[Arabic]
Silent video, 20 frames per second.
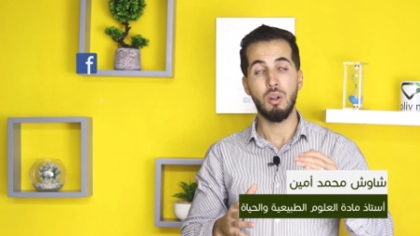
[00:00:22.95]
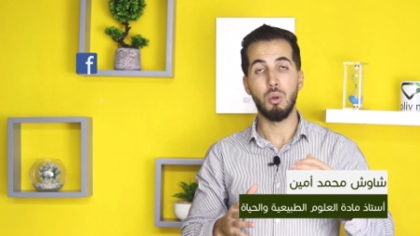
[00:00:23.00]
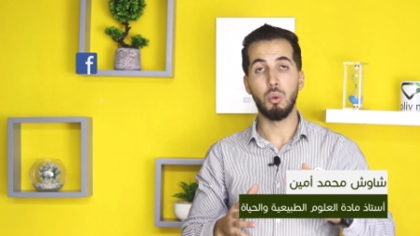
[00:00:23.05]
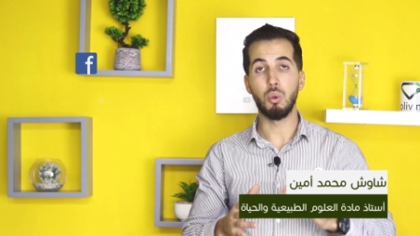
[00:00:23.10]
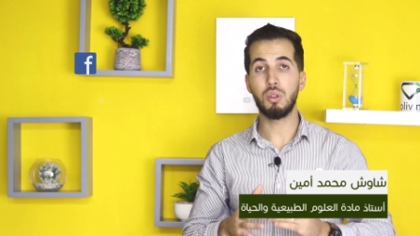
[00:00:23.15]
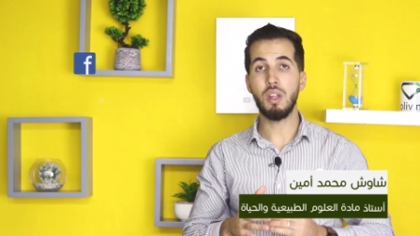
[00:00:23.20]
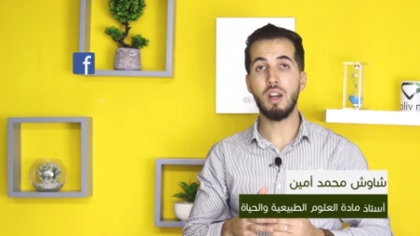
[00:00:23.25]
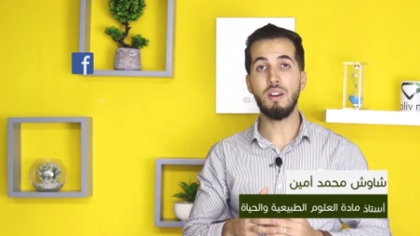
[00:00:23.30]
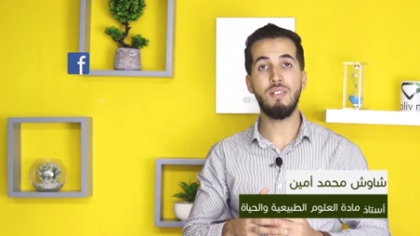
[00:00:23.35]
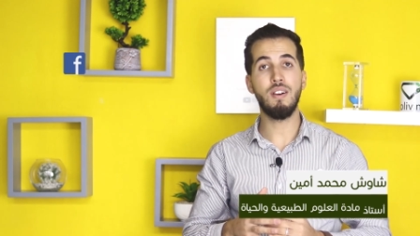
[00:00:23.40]

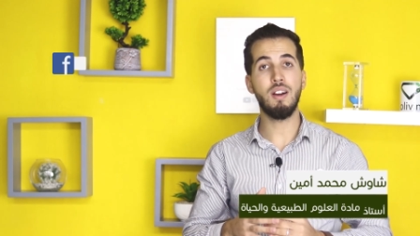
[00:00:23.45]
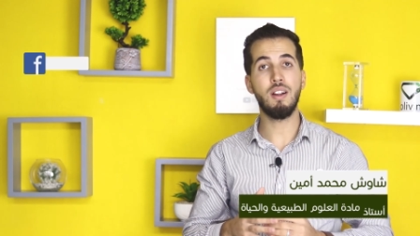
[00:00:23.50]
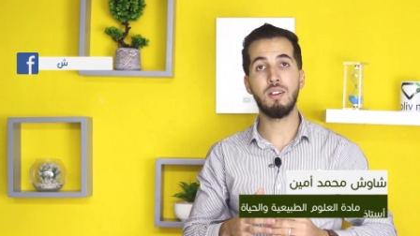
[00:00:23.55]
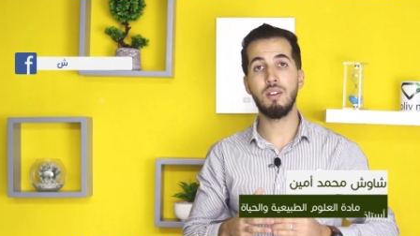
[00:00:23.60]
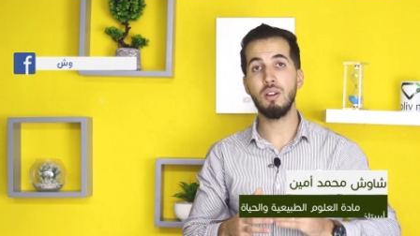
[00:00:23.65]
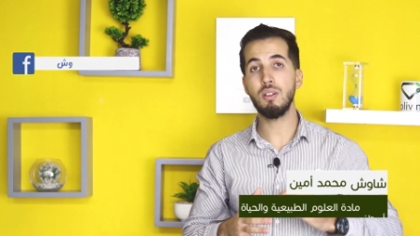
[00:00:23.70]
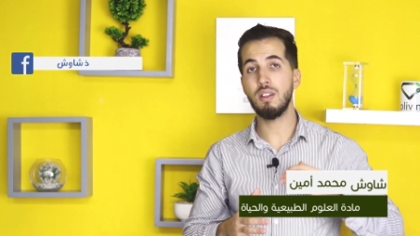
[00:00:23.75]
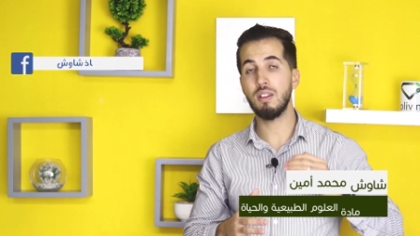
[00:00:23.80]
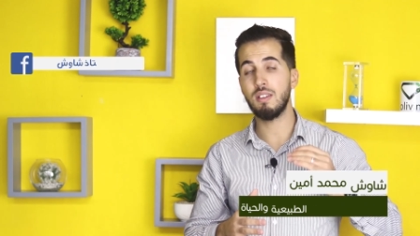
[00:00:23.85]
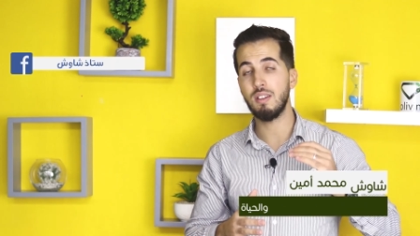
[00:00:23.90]
وترفع
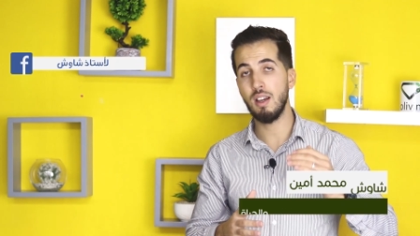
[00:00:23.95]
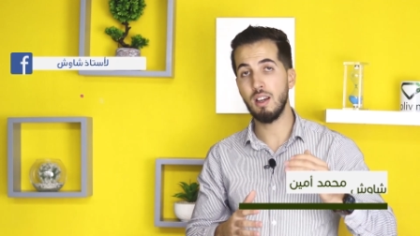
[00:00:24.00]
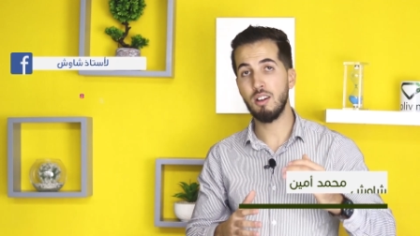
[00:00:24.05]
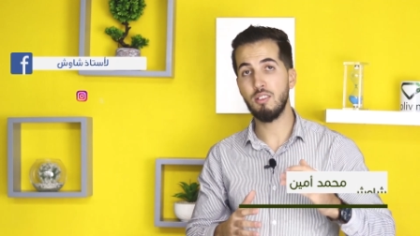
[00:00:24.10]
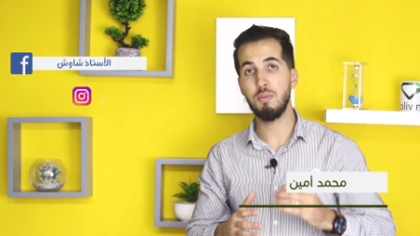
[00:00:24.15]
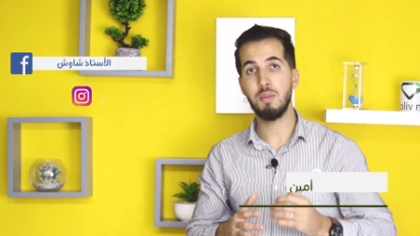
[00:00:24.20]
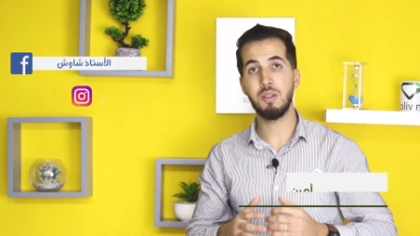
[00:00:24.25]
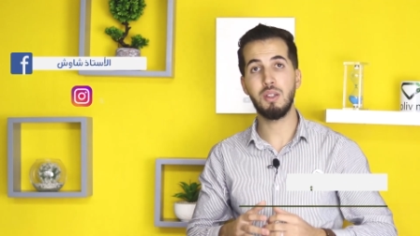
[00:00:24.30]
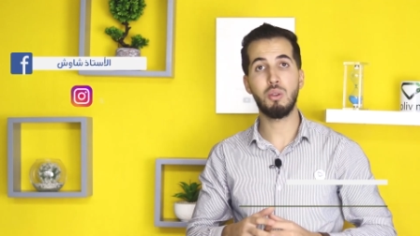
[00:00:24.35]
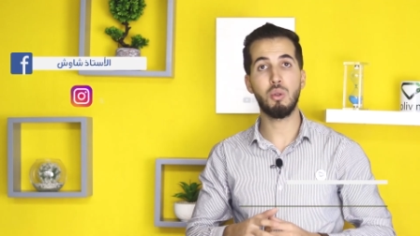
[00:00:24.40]
النقطه تاعك
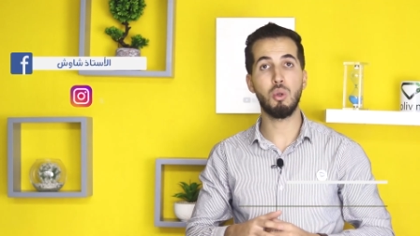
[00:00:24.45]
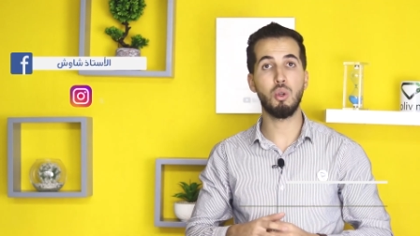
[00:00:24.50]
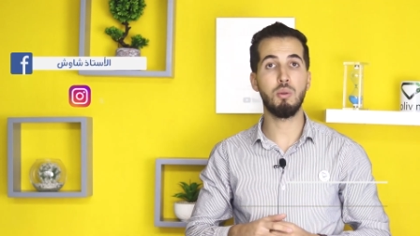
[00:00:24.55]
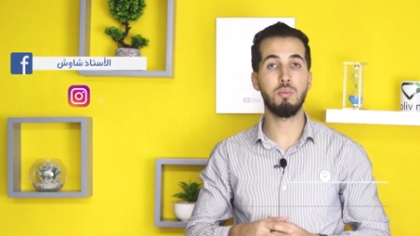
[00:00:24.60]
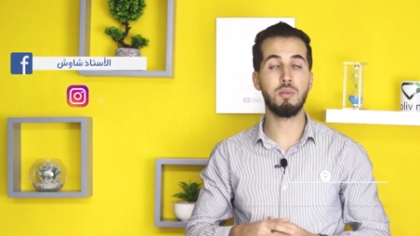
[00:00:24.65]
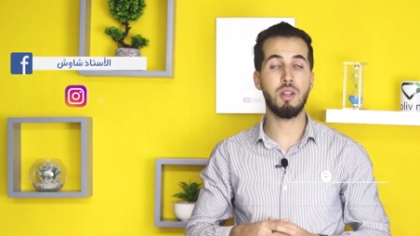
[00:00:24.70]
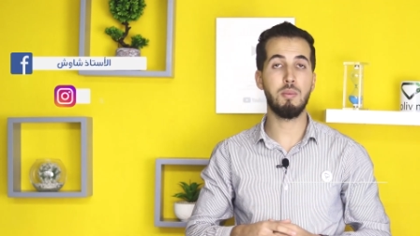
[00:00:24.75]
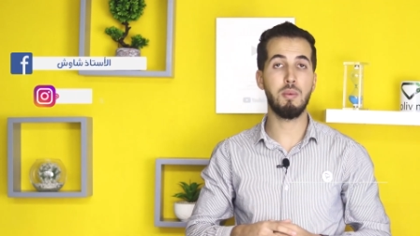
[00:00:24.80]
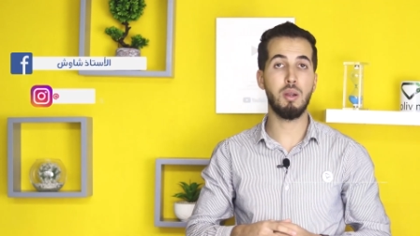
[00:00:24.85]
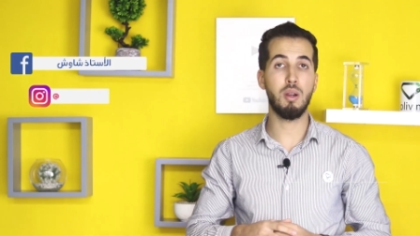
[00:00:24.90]
في ماده علوم
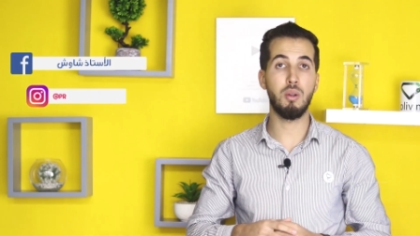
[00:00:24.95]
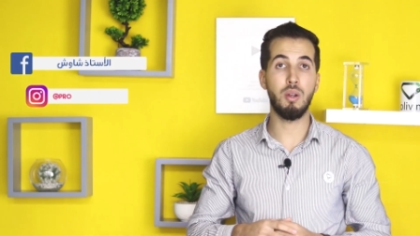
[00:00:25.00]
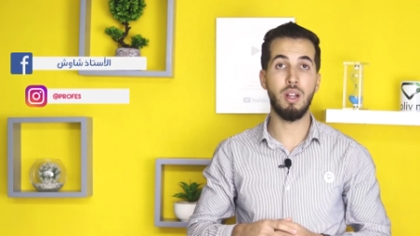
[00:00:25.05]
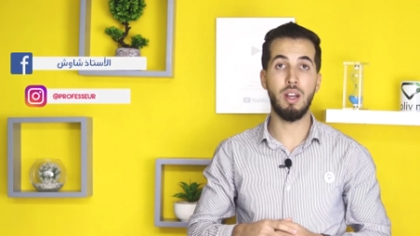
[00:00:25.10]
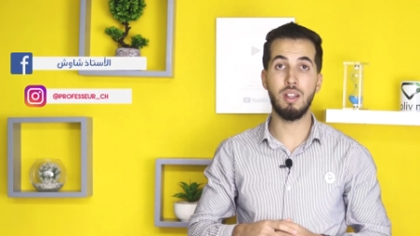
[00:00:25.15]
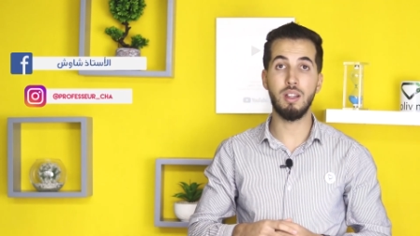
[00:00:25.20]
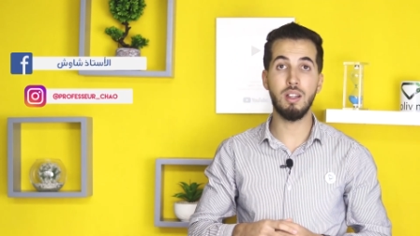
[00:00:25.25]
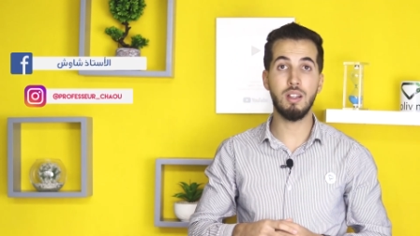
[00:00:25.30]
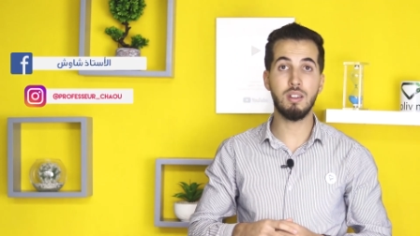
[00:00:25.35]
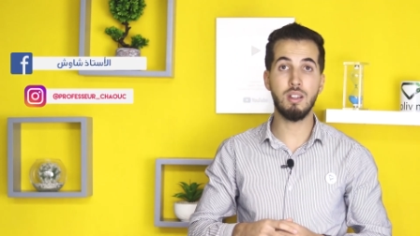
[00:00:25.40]
الطبيعه
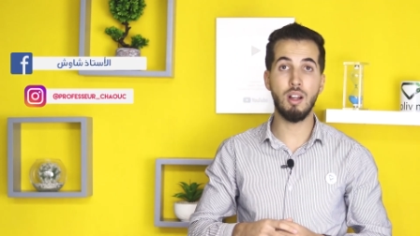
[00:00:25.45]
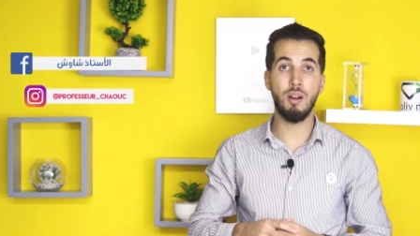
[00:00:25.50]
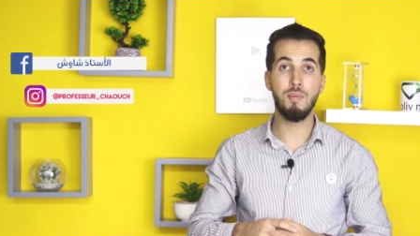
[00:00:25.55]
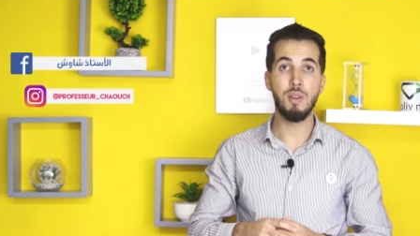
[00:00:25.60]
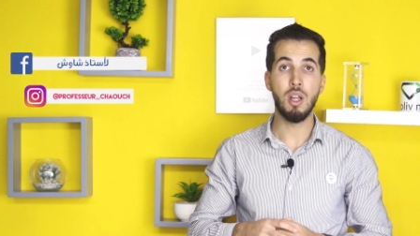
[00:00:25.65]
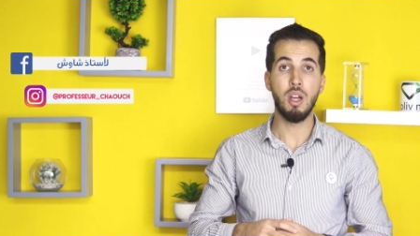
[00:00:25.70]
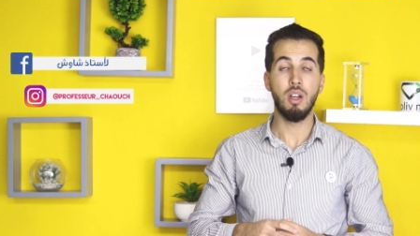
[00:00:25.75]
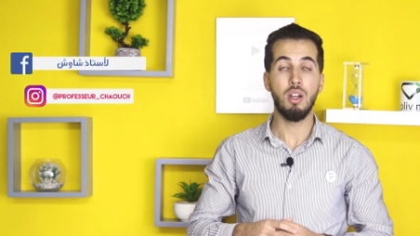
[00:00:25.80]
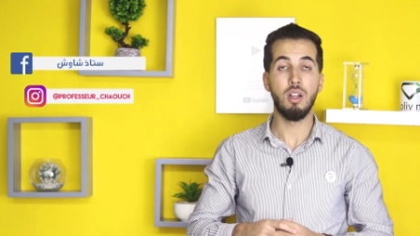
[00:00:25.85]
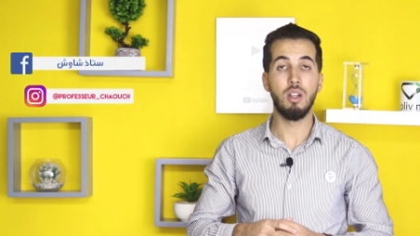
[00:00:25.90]
والحياه
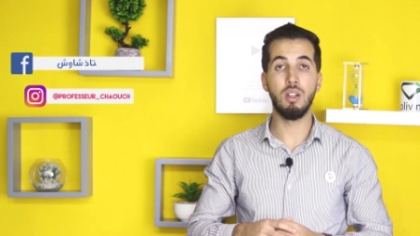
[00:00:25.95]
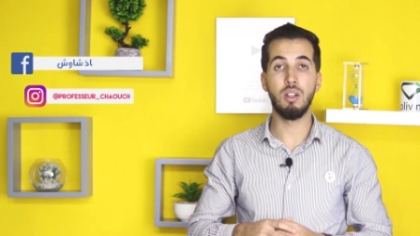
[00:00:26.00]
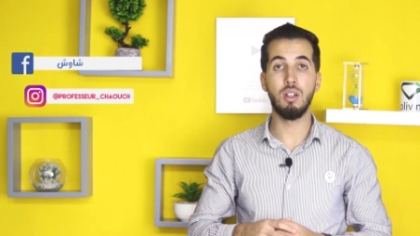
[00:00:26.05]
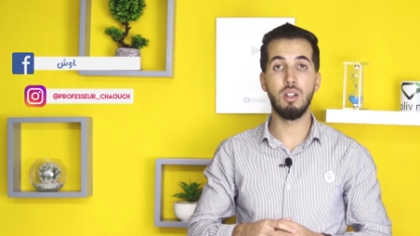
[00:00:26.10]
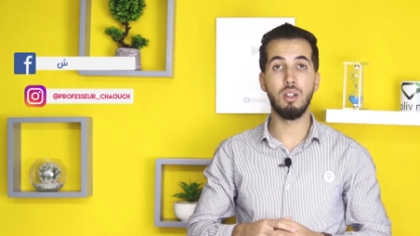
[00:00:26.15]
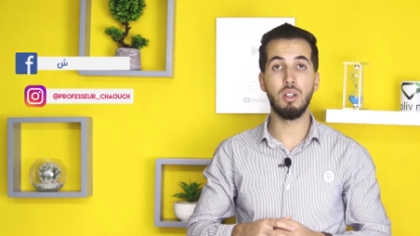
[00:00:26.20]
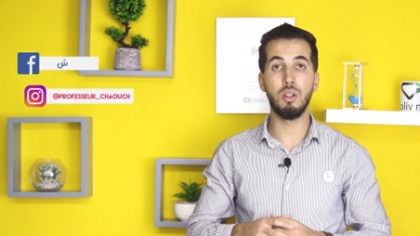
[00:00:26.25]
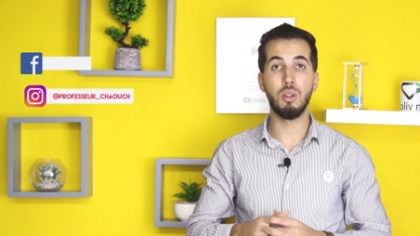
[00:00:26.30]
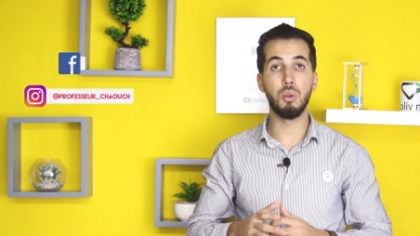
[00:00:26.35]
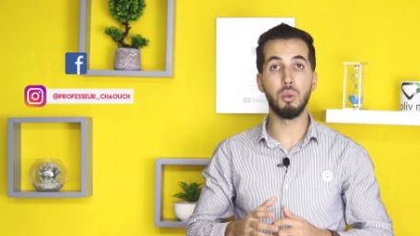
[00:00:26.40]
آه،